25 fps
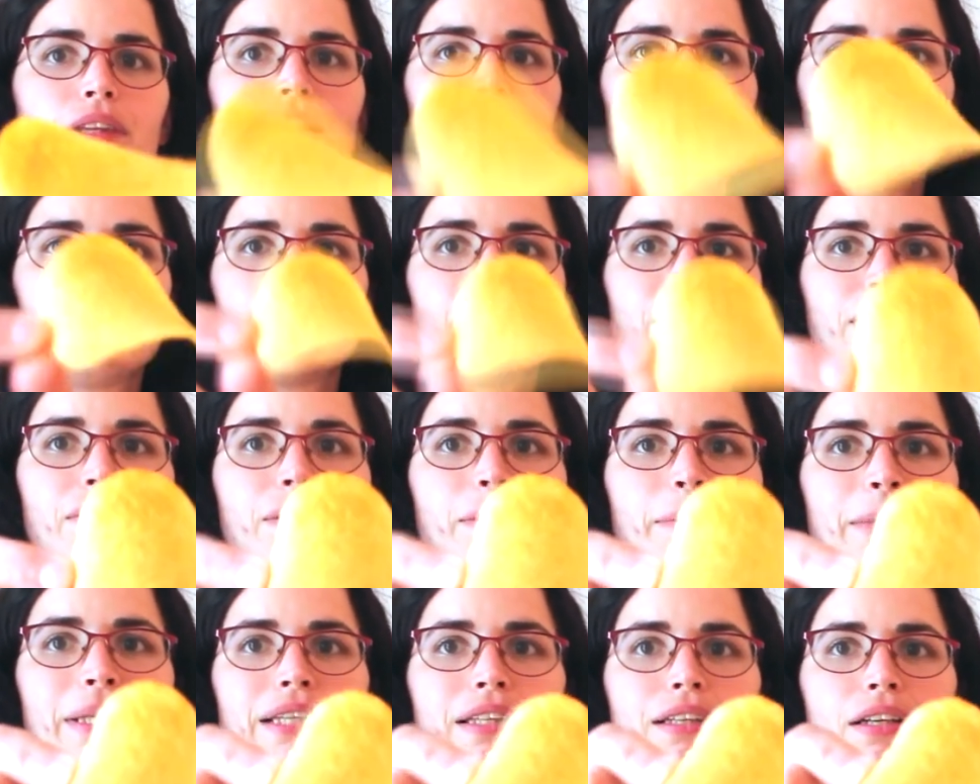
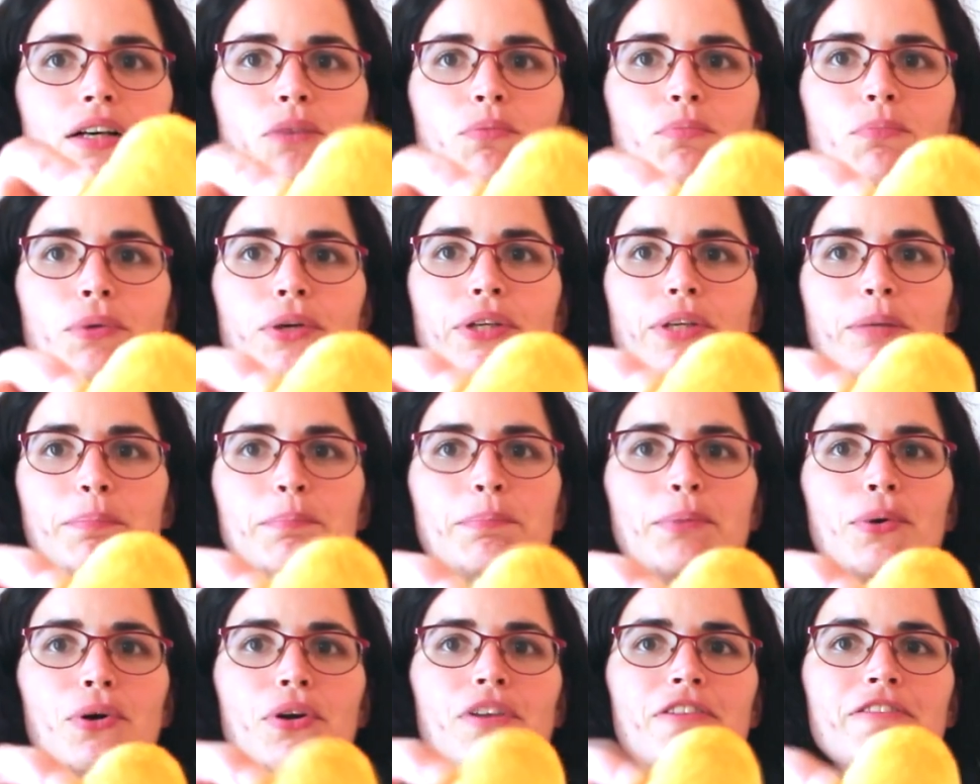effettivamente ha un po' di
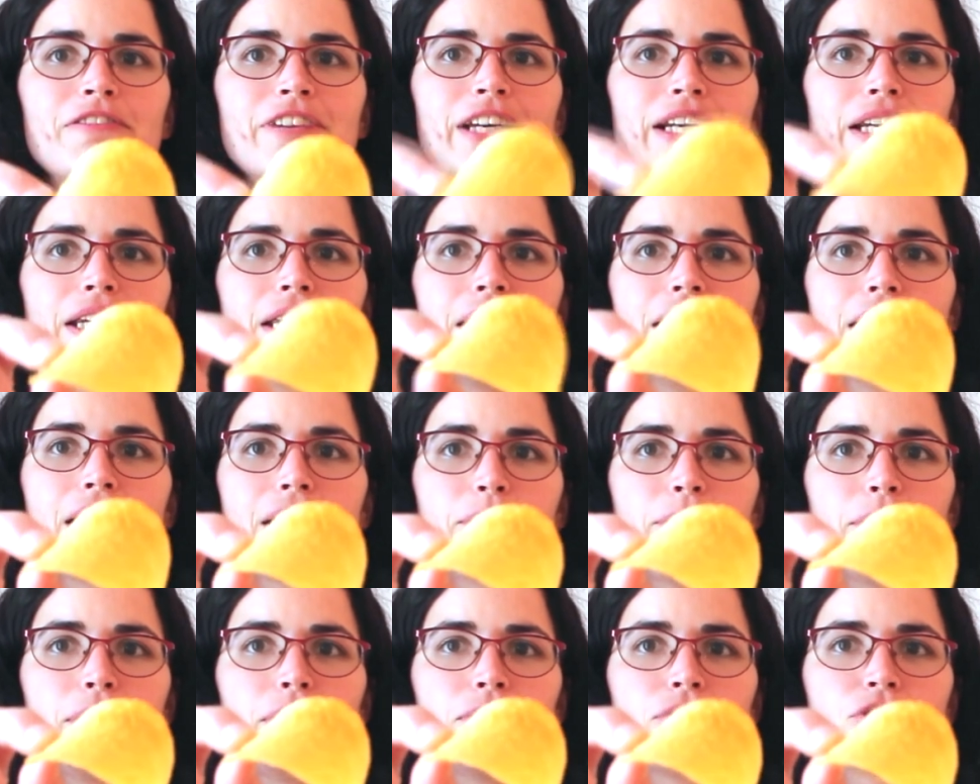
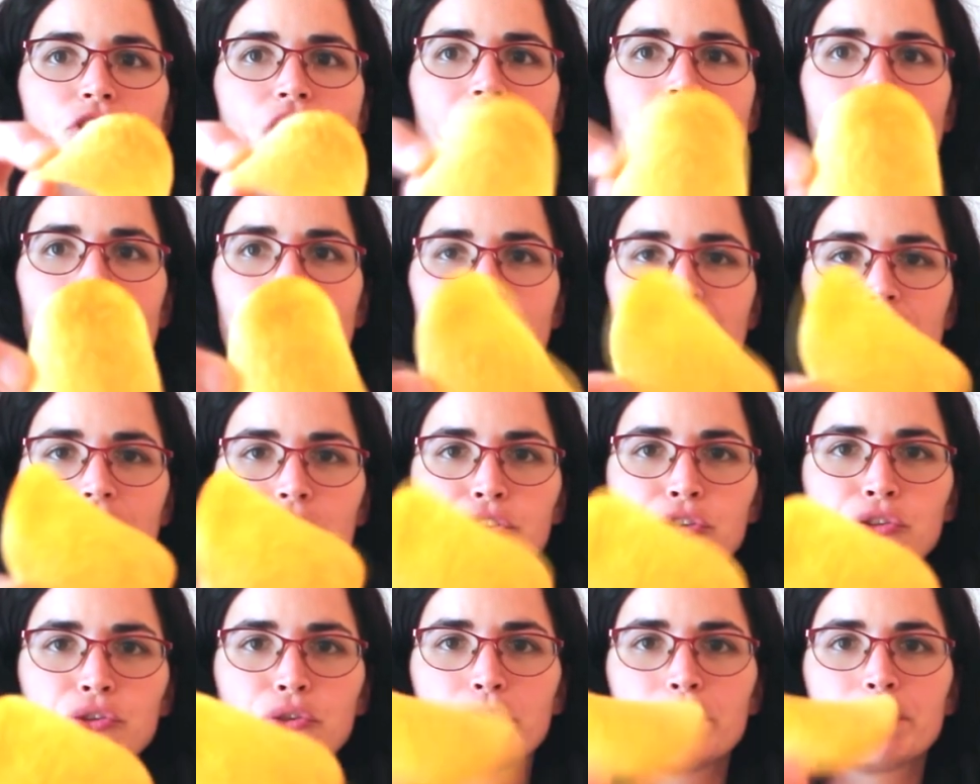polverina gialla
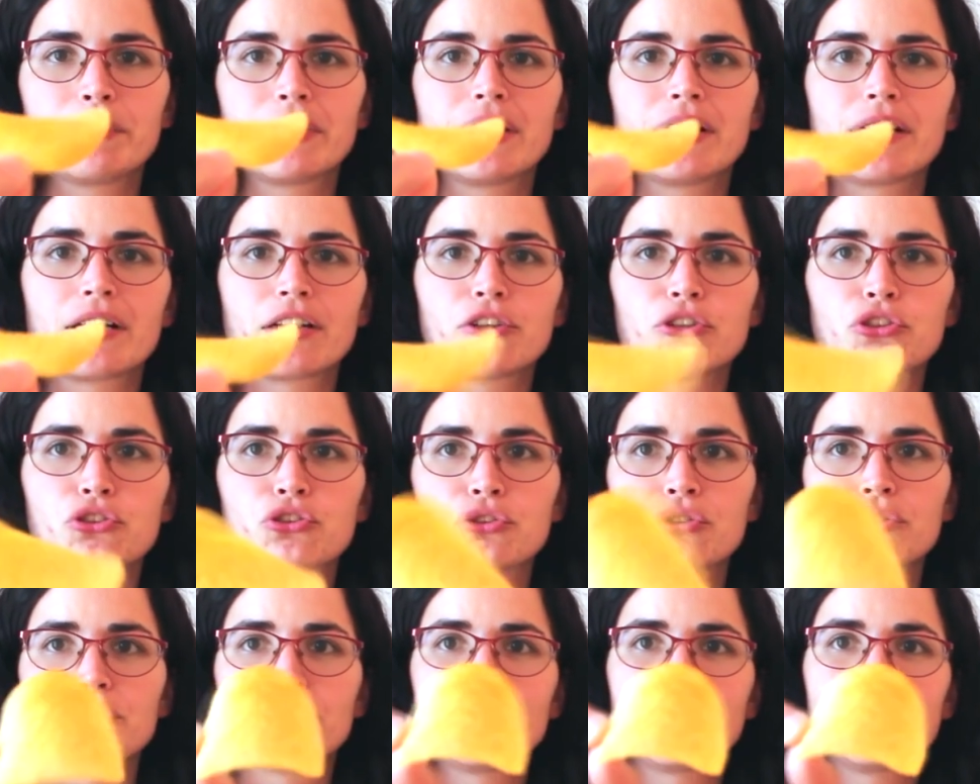sopra
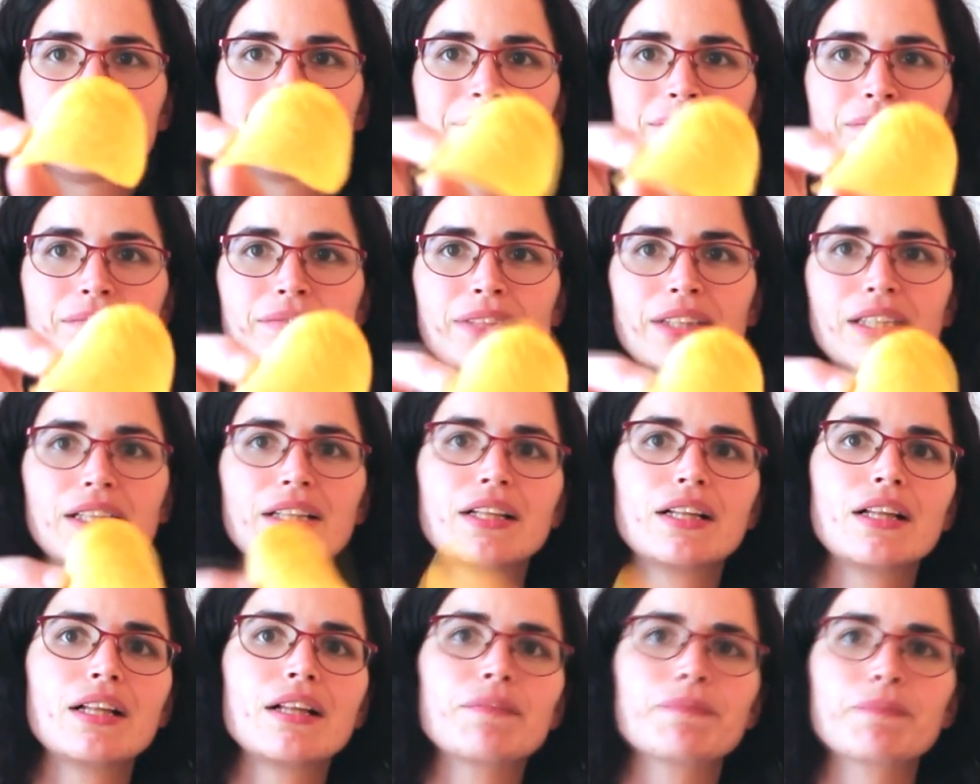arancione
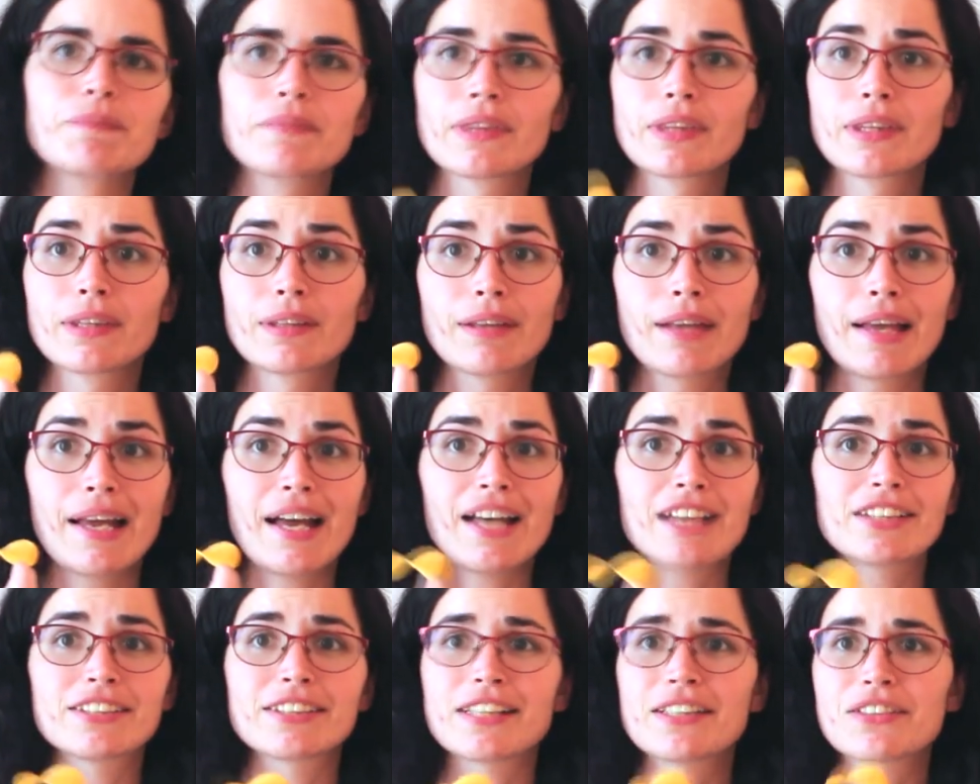
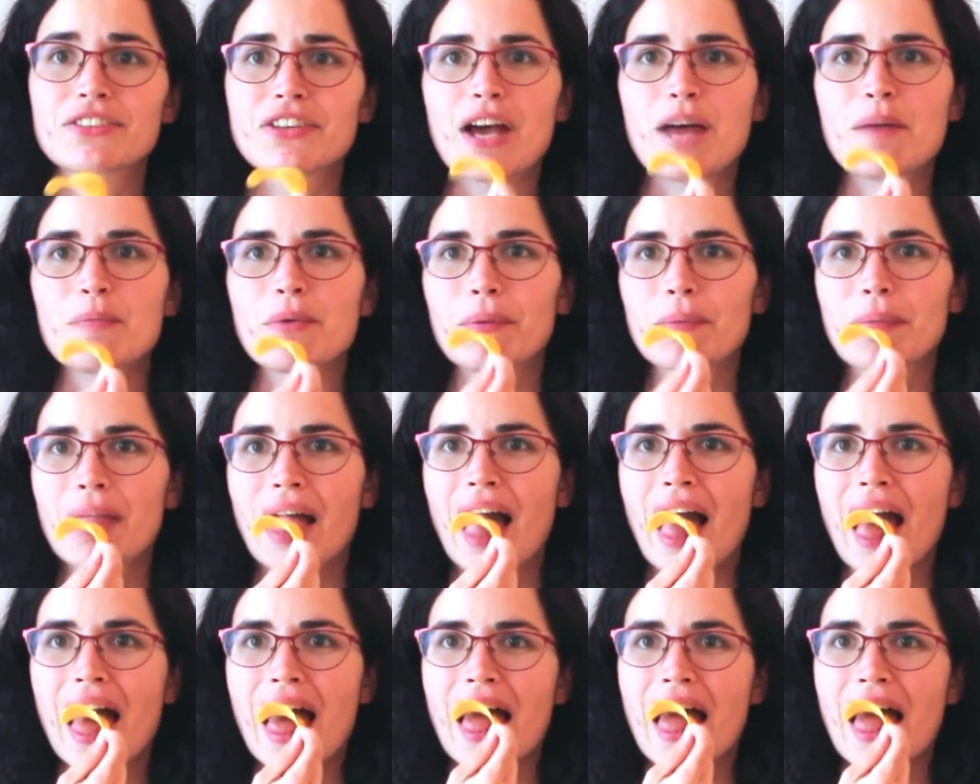assaggiamo